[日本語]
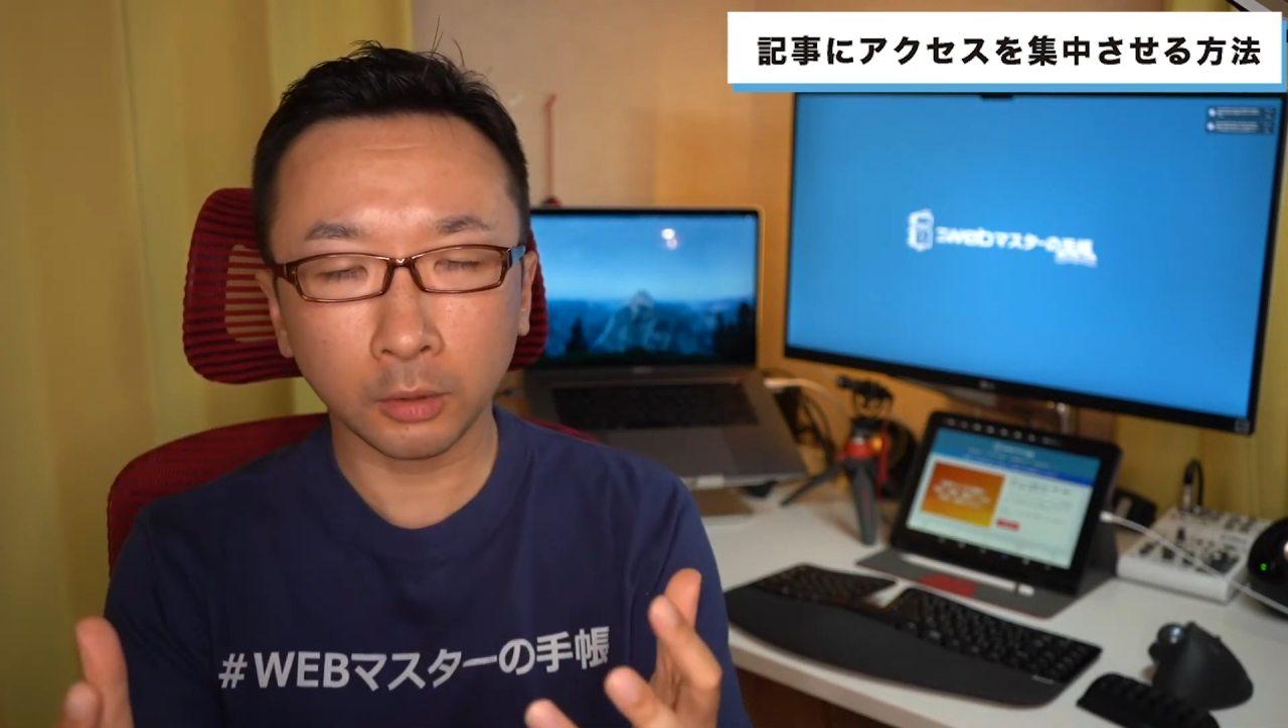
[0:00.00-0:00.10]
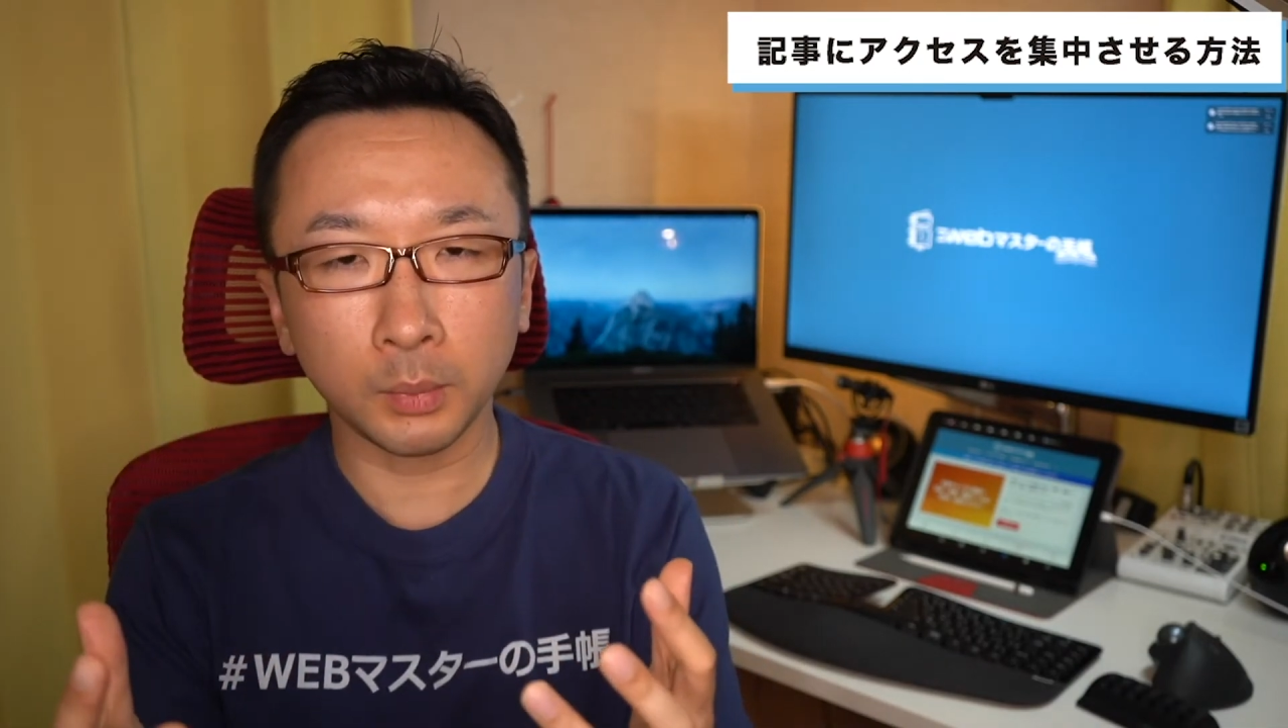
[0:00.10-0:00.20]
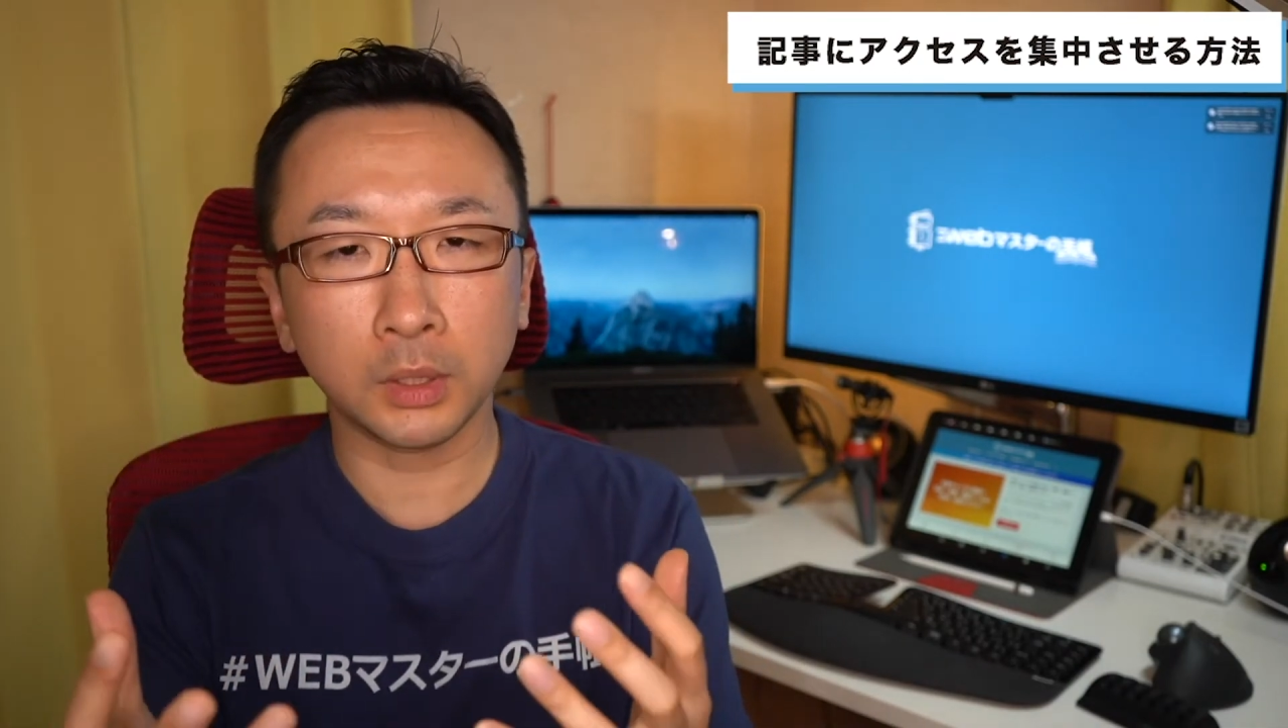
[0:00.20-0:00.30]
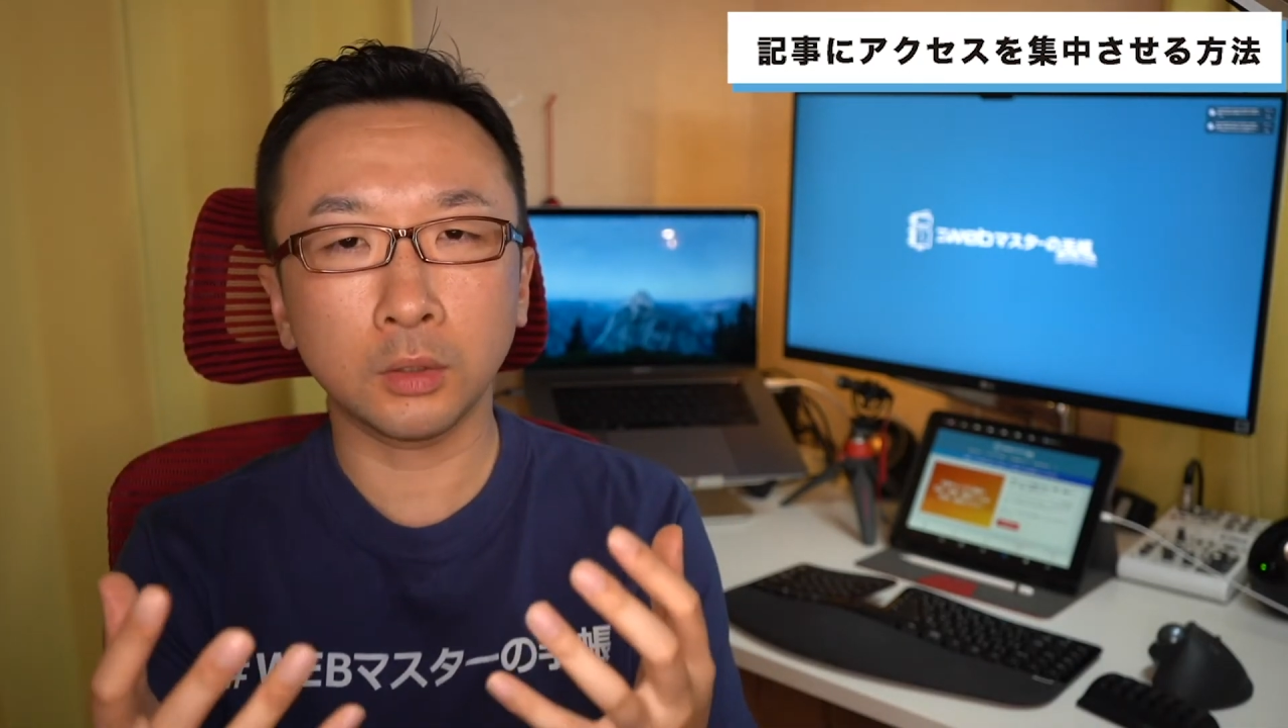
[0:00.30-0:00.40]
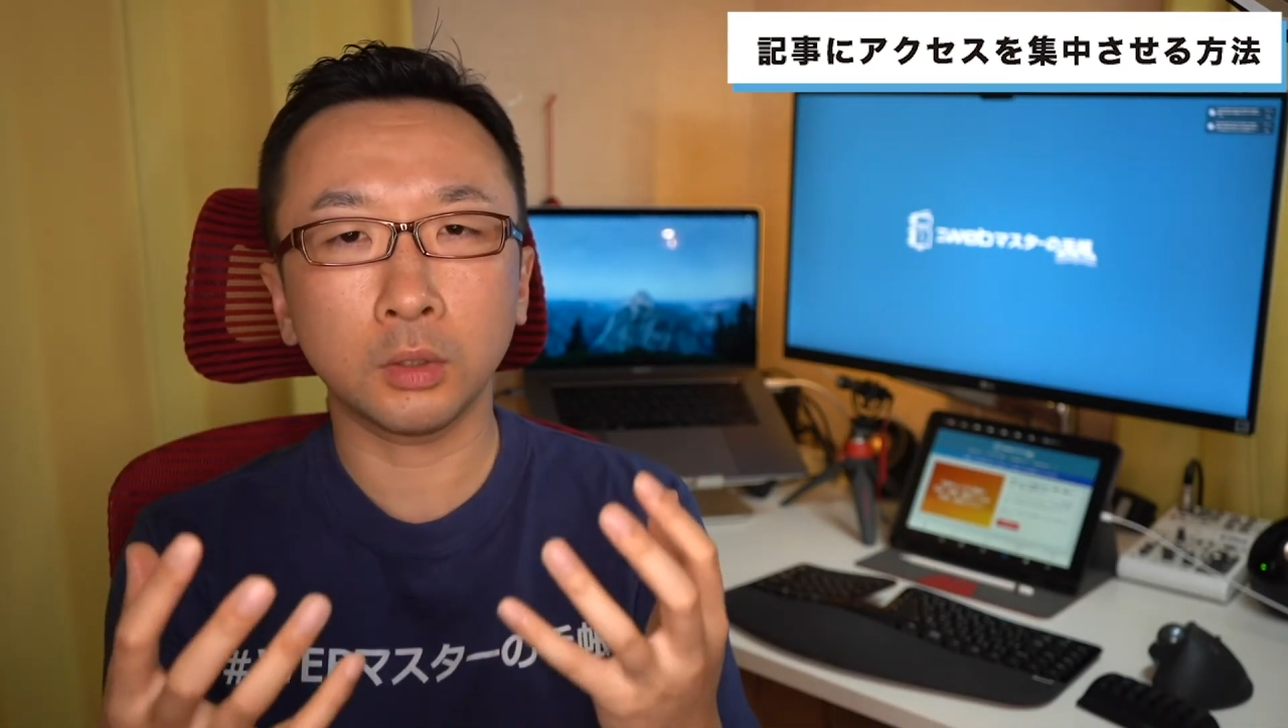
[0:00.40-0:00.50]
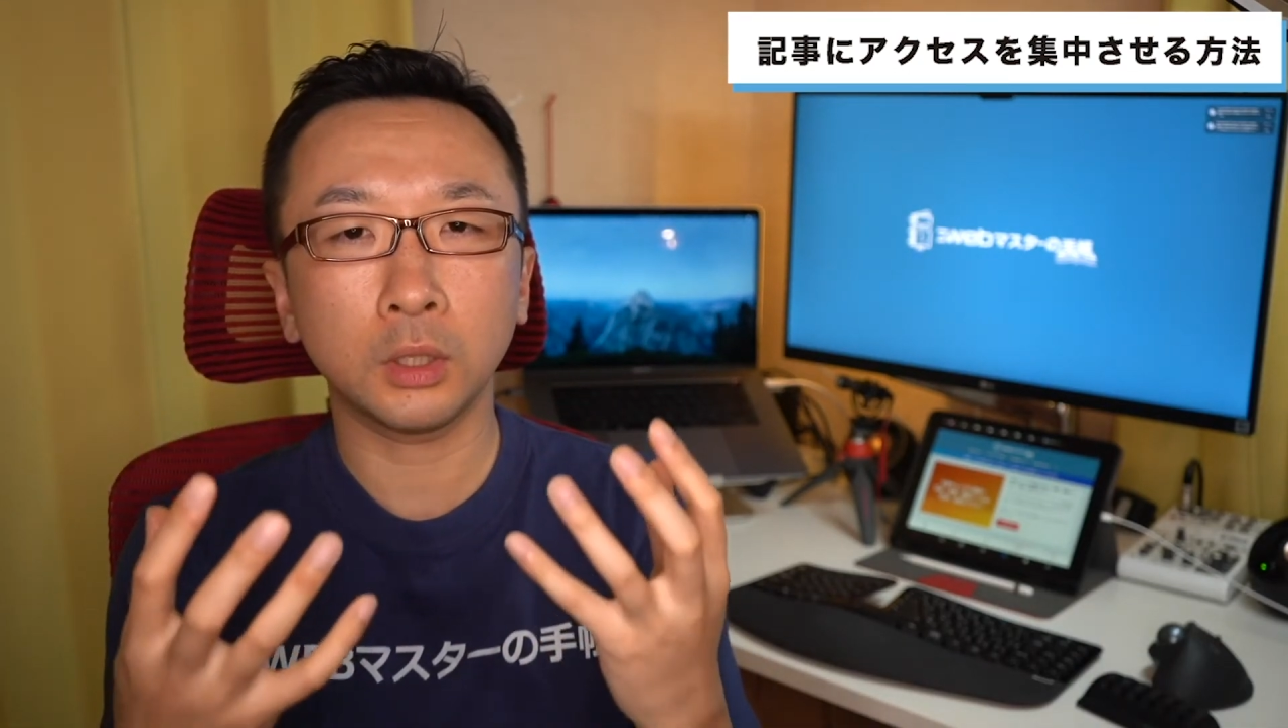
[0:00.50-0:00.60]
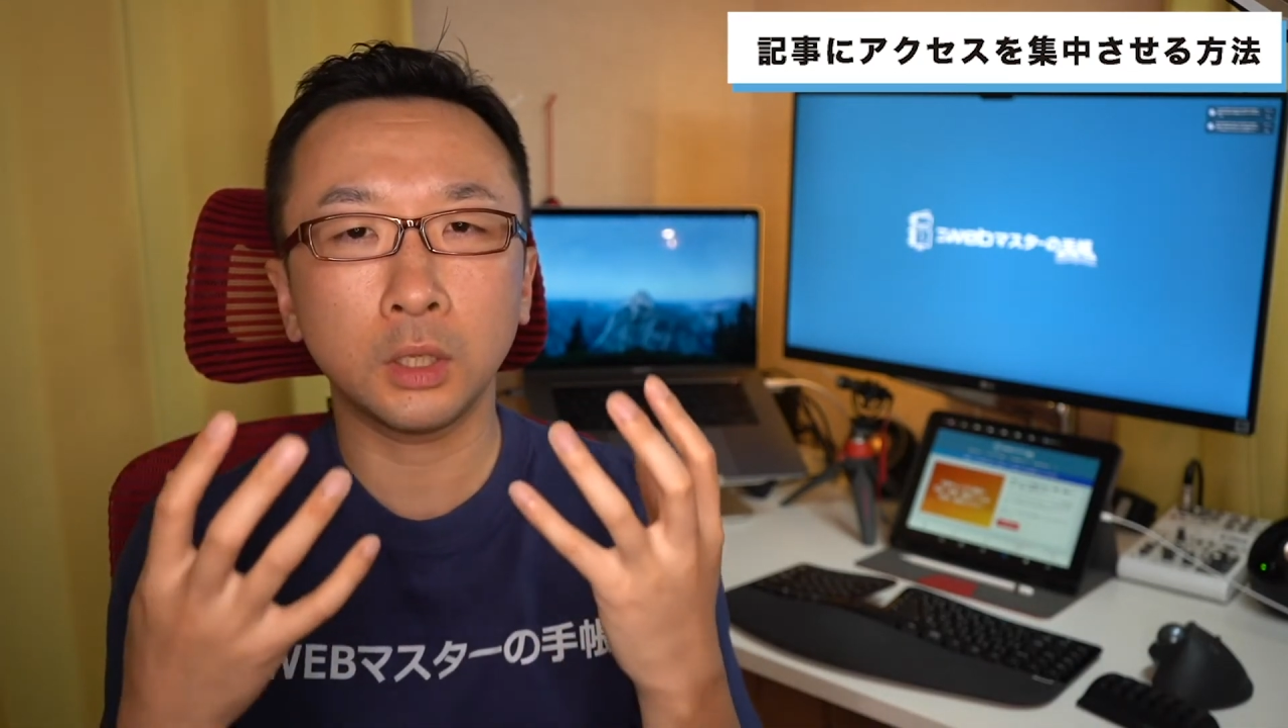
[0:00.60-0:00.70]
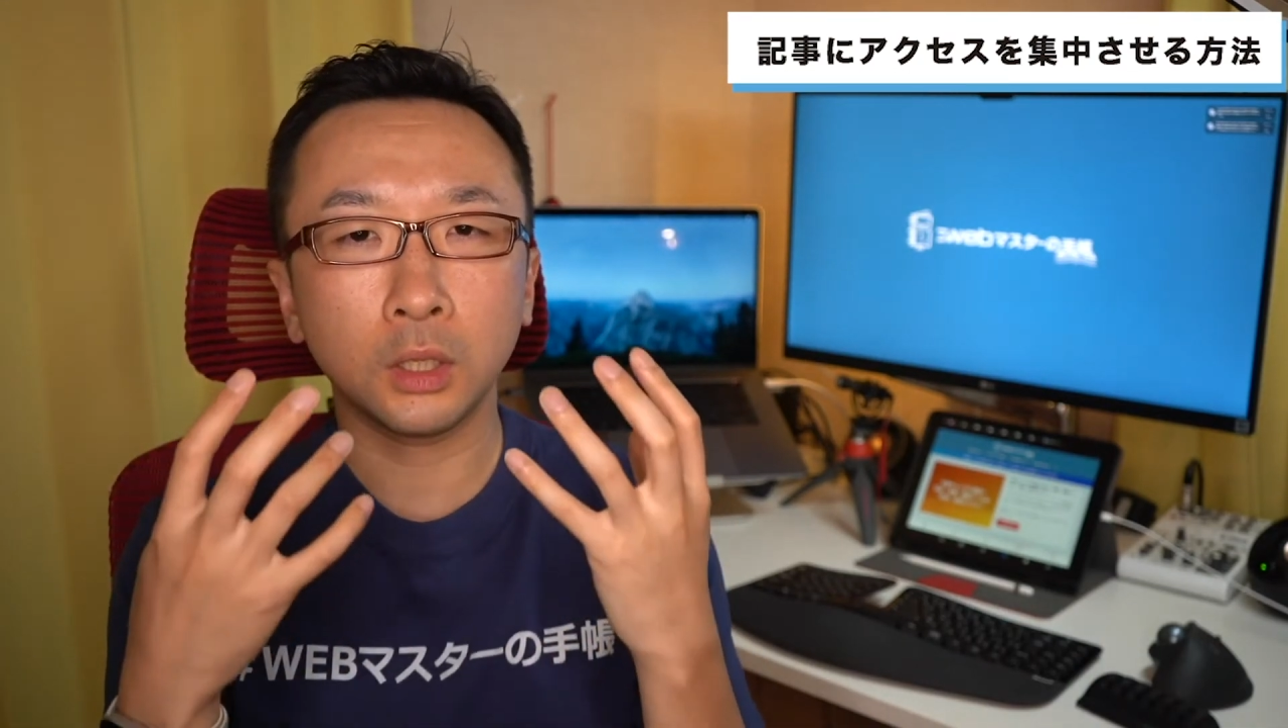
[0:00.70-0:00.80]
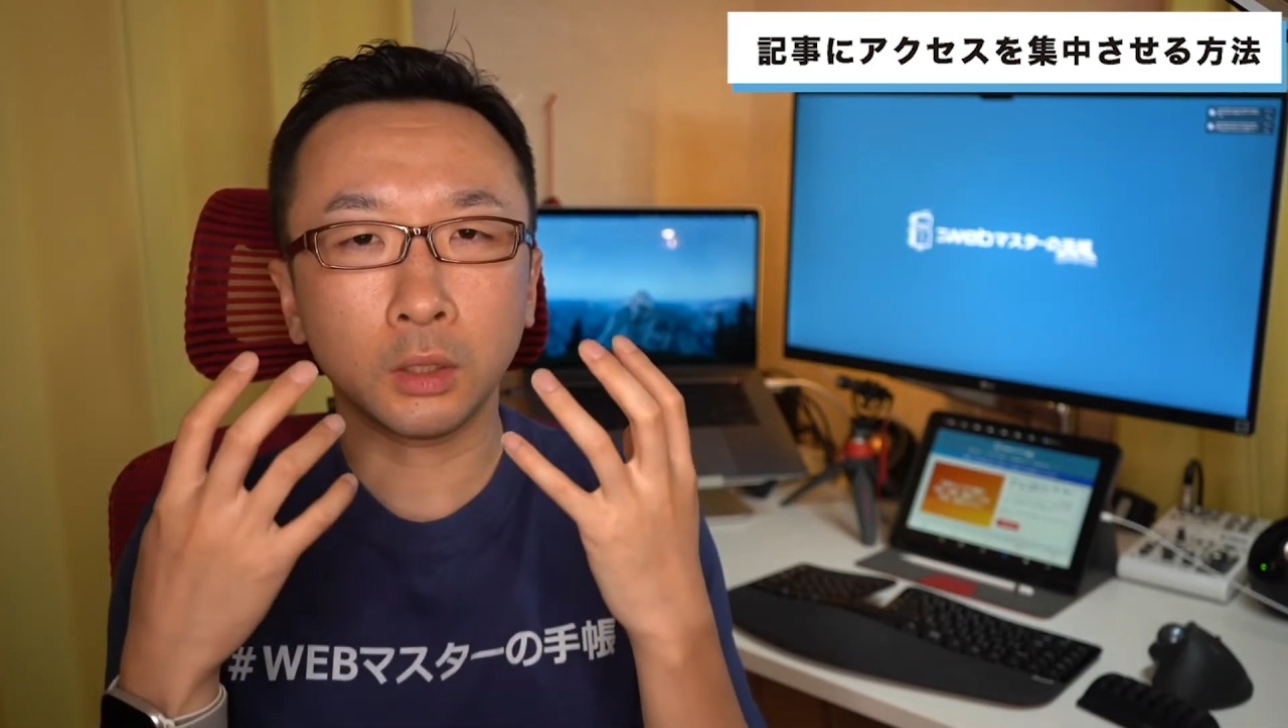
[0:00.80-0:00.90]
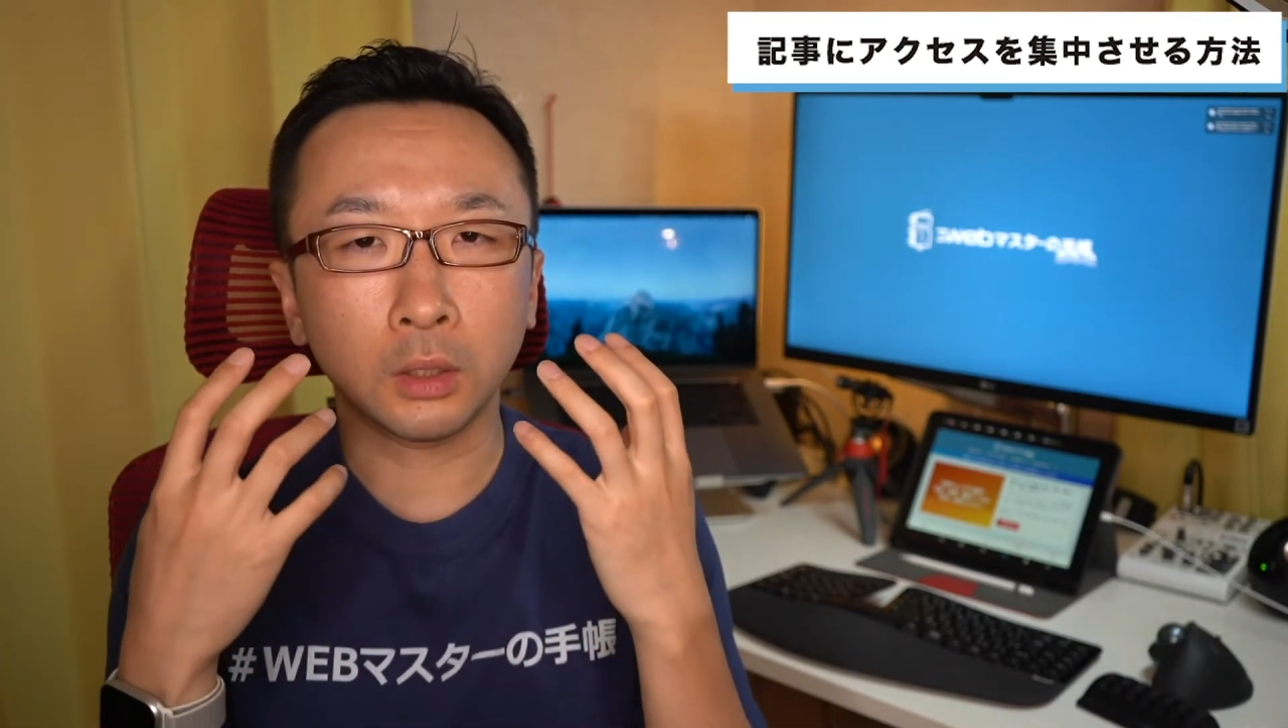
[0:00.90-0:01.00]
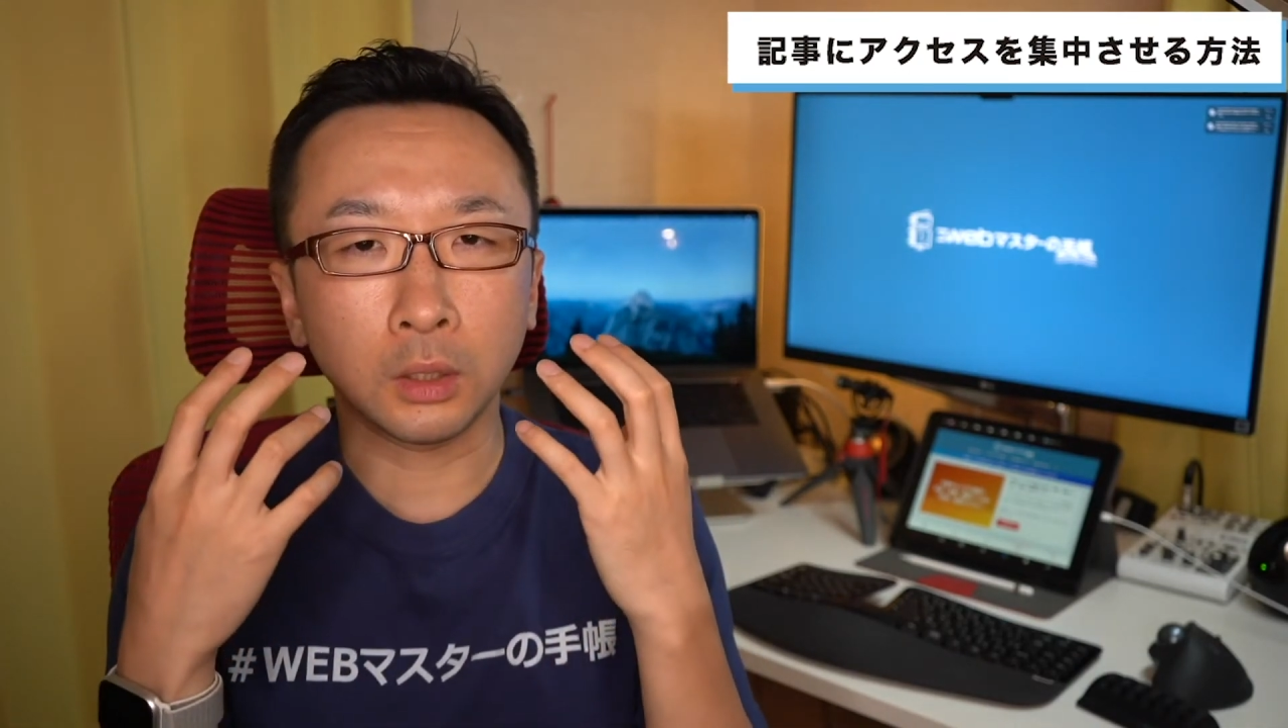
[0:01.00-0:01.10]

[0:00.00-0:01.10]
と見た時に